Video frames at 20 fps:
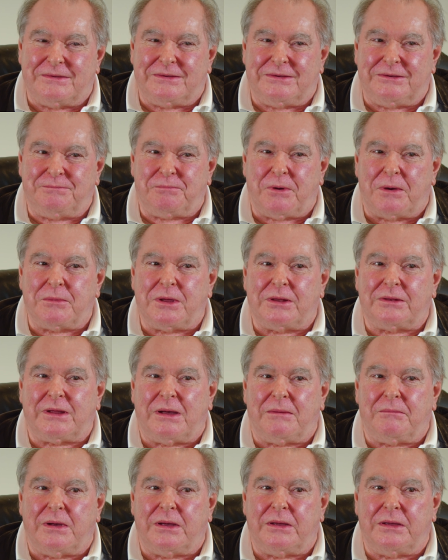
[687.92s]
I
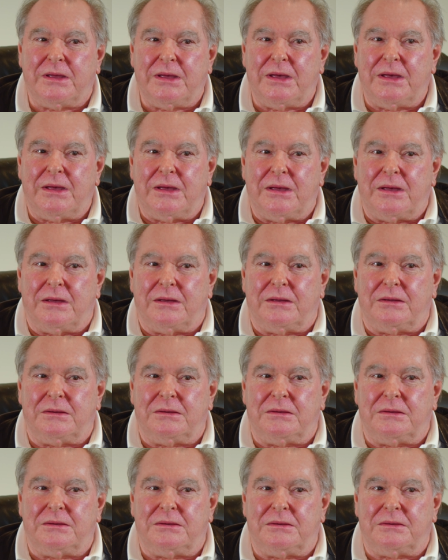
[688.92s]
pamiętam,
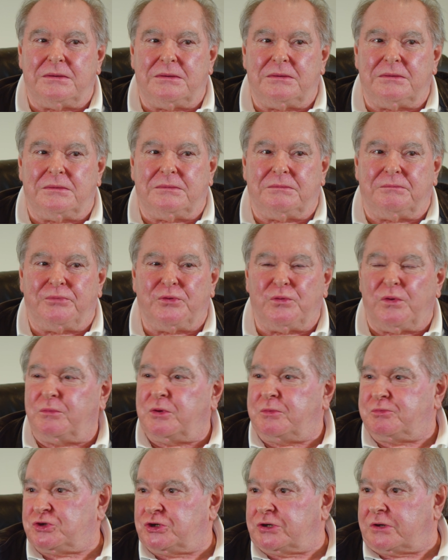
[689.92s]
było
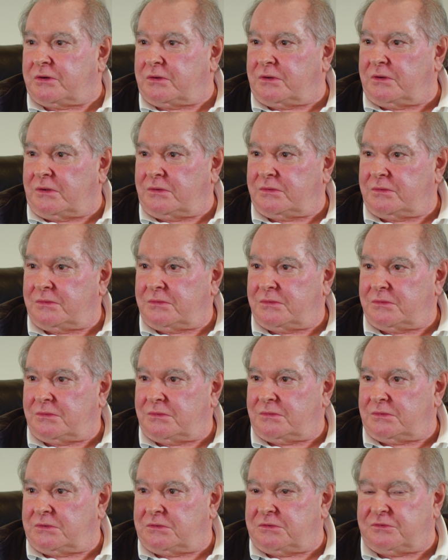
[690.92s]
mi przykro,
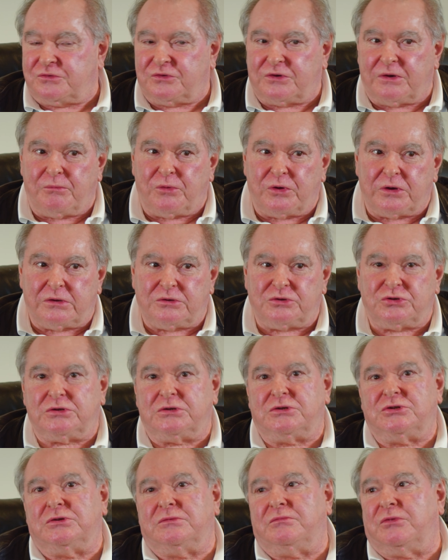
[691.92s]
że moje
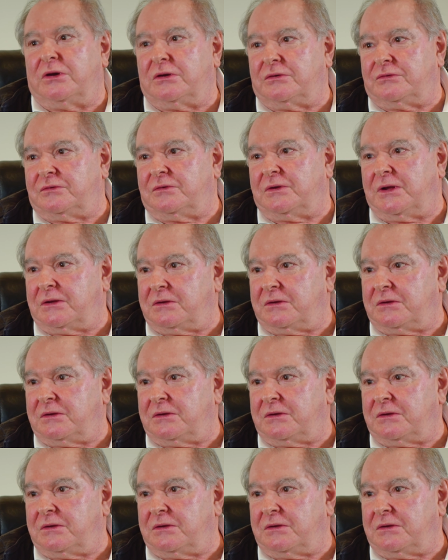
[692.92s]
dzieci, moja żona